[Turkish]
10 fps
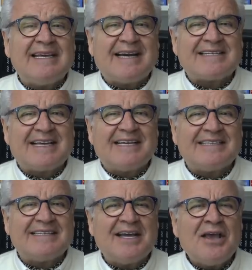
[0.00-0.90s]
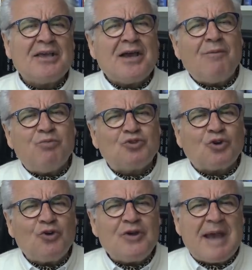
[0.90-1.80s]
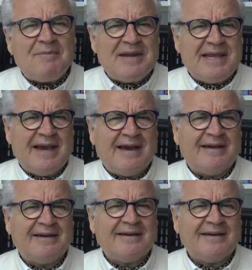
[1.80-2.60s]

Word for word: kazandı. Ya bu çok önemli ya.